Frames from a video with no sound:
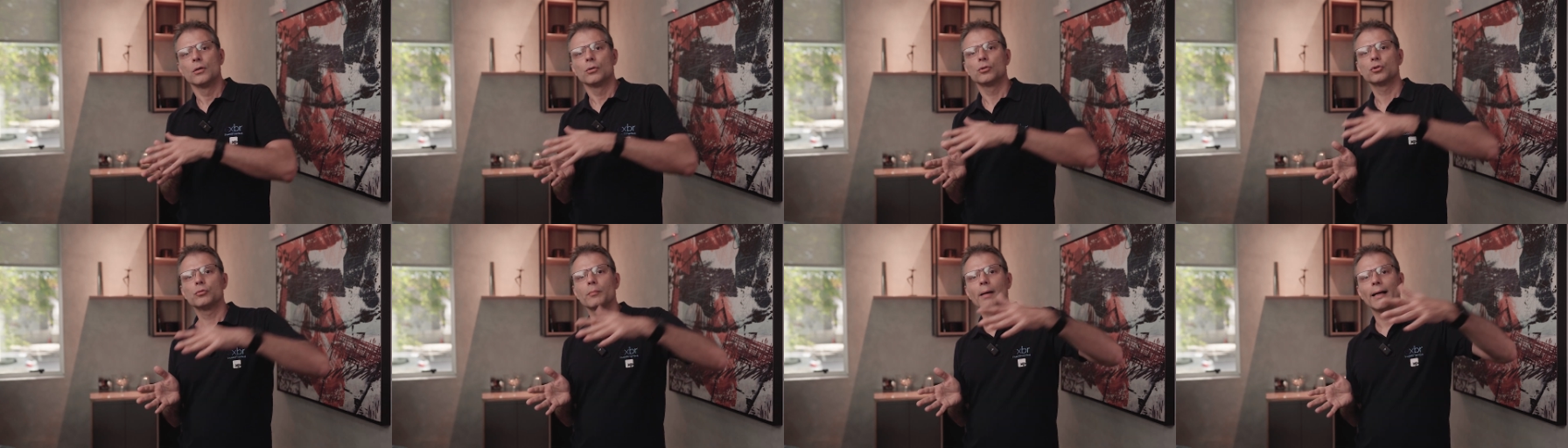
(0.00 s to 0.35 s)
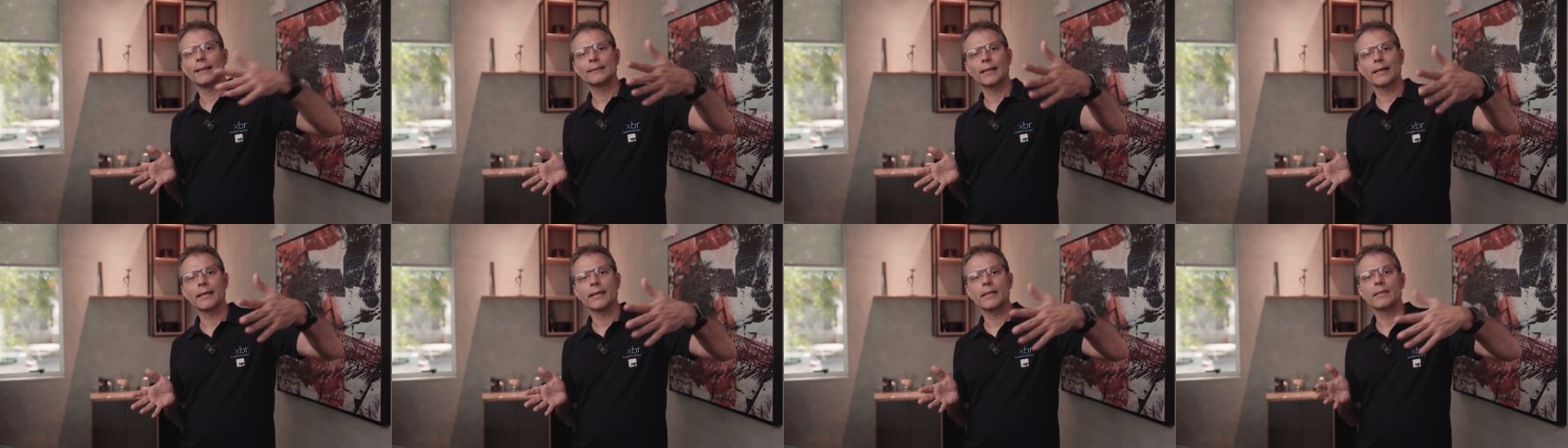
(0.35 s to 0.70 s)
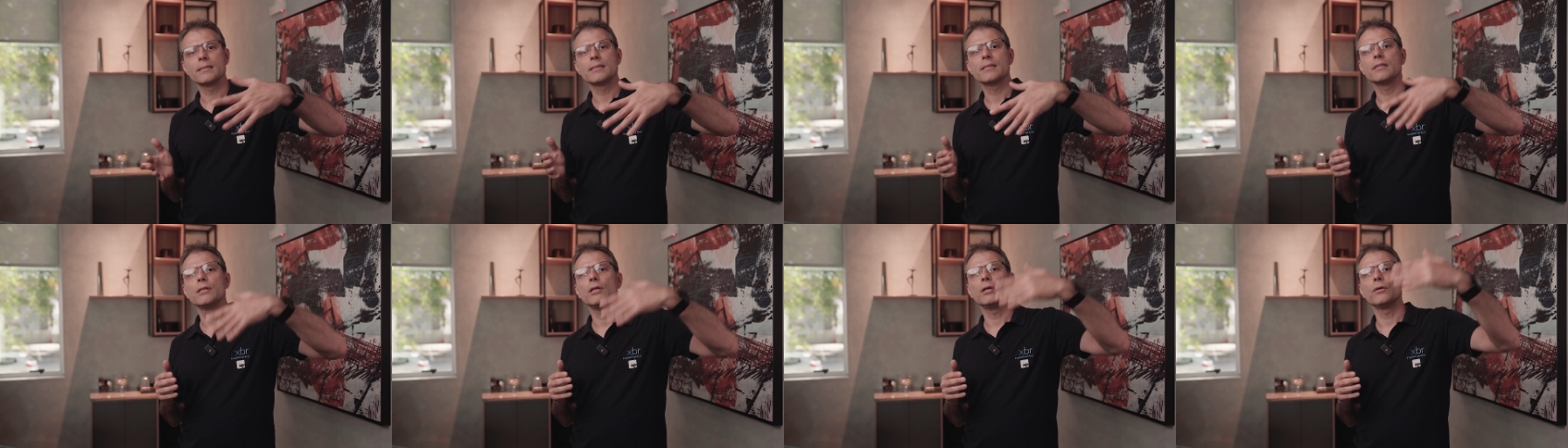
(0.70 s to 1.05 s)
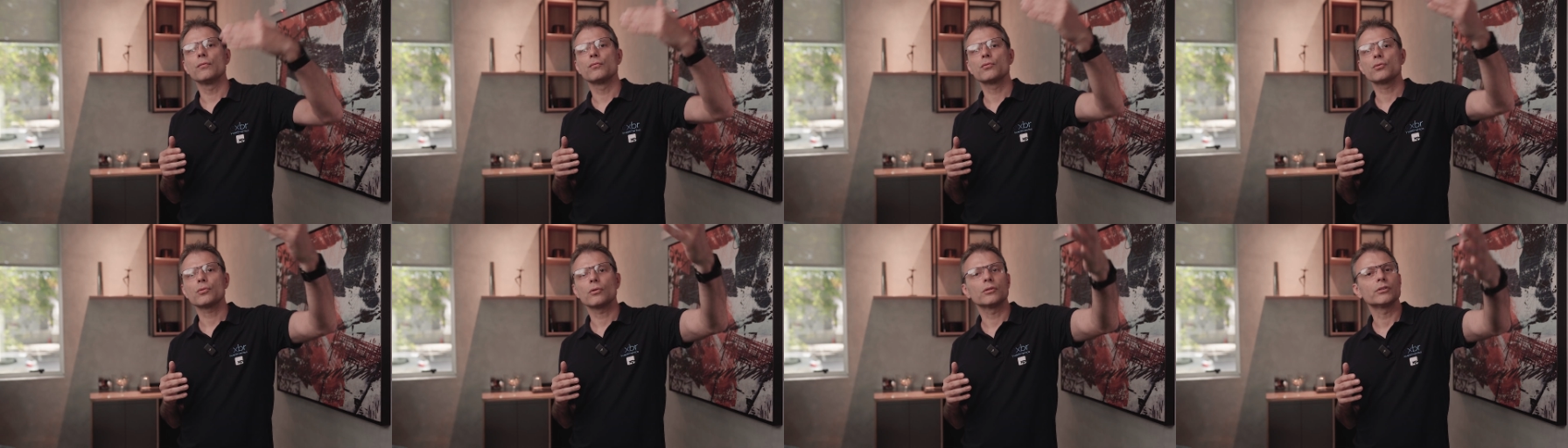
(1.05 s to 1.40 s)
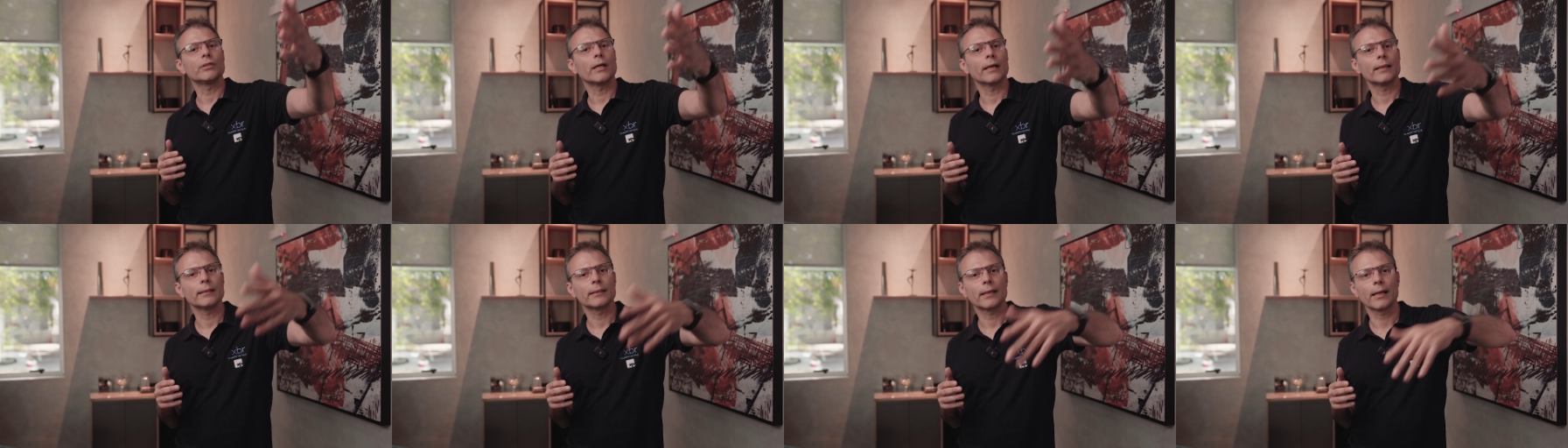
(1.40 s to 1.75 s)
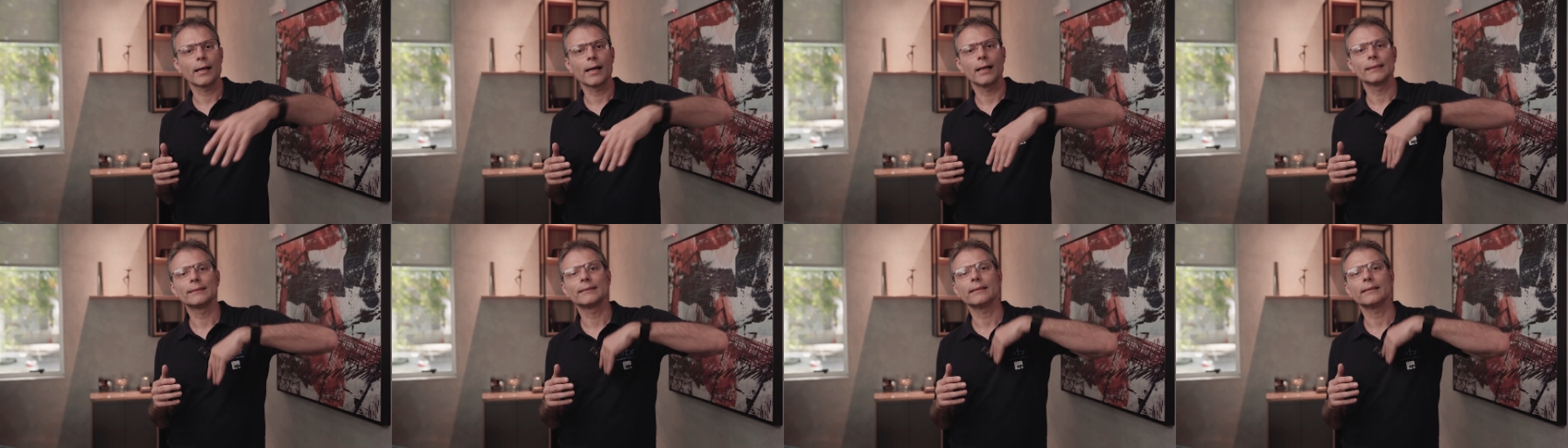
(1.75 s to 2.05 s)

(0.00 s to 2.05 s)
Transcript: os mais agressivos conseguem entregar